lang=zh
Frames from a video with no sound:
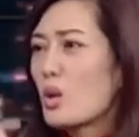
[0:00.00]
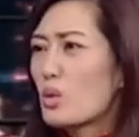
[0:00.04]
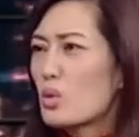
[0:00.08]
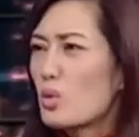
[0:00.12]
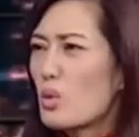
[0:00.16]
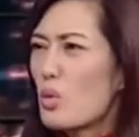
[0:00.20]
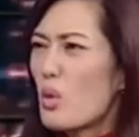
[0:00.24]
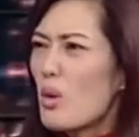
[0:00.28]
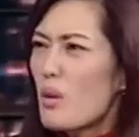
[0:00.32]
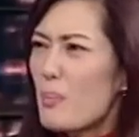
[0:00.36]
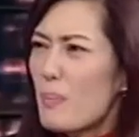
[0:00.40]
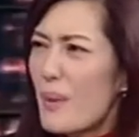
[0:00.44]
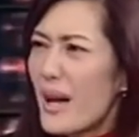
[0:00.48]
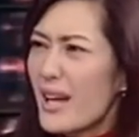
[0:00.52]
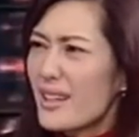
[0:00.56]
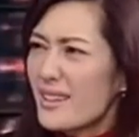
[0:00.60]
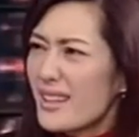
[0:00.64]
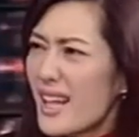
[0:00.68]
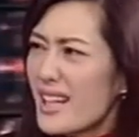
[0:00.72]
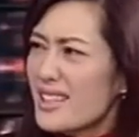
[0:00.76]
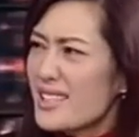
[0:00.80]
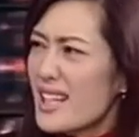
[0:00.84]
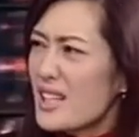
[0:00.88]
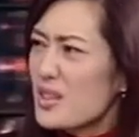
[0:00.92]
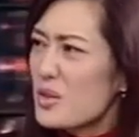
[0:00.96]
多半
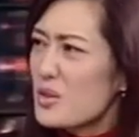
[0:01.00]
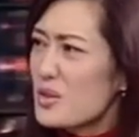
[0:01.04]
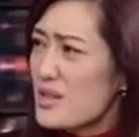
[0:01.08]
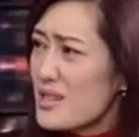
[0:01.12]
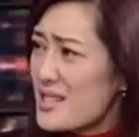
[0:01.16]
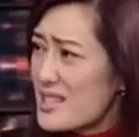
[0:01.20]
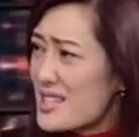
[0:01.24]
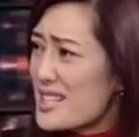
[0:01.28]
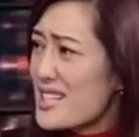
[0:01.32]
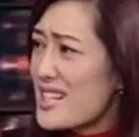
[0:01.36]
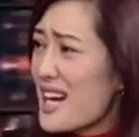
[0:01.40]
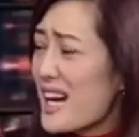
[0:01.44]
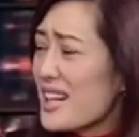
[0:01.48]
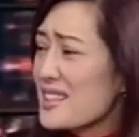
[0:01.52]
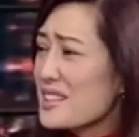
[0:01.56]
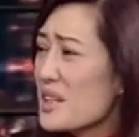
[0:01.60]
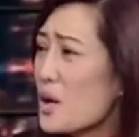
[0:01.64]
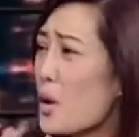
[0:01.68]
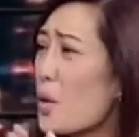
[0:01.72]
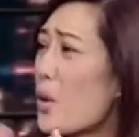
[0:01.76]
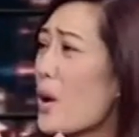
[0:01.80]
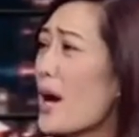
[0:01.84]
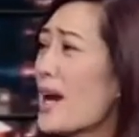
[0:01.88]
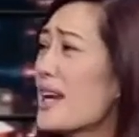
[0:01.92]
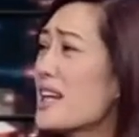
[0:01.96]
大家都是抢着
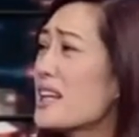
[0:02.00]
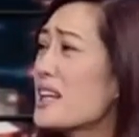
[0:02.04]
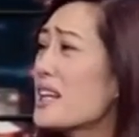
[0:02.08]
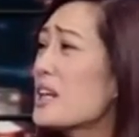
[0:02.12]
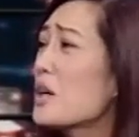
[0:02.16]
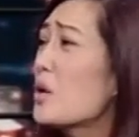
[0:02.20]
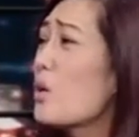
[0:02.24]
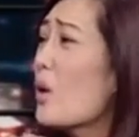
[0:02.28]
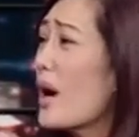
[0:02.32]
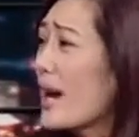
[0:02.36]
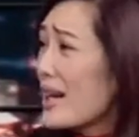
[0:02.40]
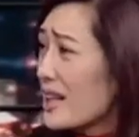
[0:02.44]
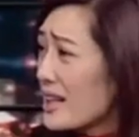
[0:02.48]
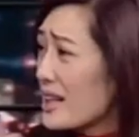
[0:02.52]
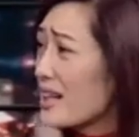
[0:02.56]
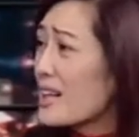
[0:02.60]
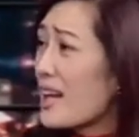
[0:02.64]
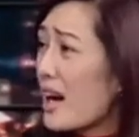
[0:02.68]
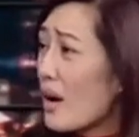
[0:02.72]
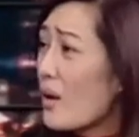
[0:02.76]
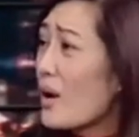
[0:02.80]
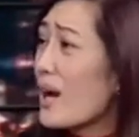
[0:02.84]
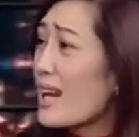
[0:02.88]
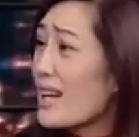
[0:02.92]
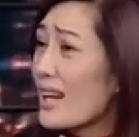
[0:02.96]
欢迎欢迎，
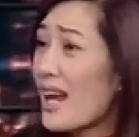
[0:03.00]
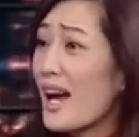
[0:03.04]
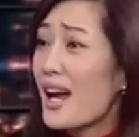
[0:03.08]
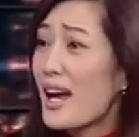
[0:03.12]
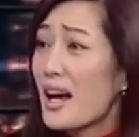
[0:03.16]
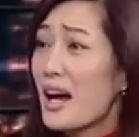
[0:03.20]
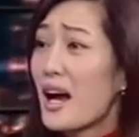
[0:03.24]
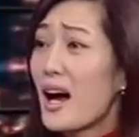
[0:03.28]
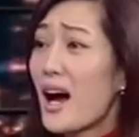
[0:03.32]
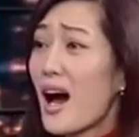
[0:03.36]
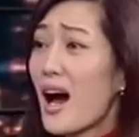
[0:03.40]
赶快来。那就是因为